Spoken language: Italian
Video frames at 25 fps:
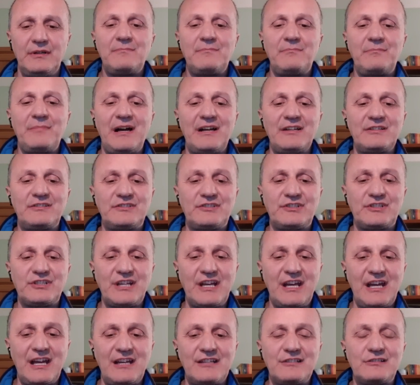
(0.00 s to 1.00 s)
ma
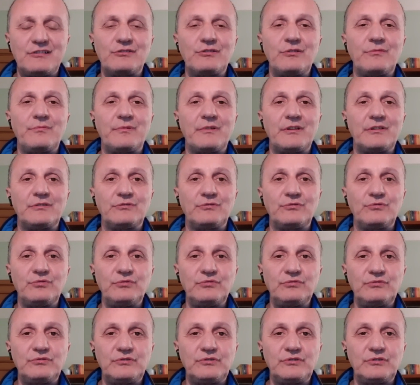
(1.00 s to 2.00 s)
c'è
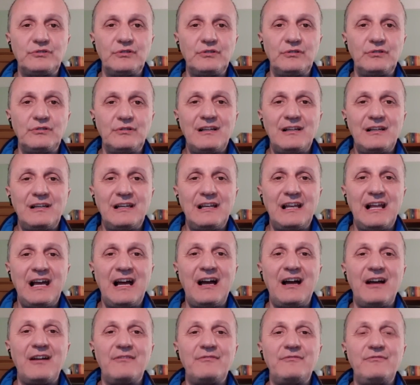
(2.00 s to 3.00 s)
soprattutto la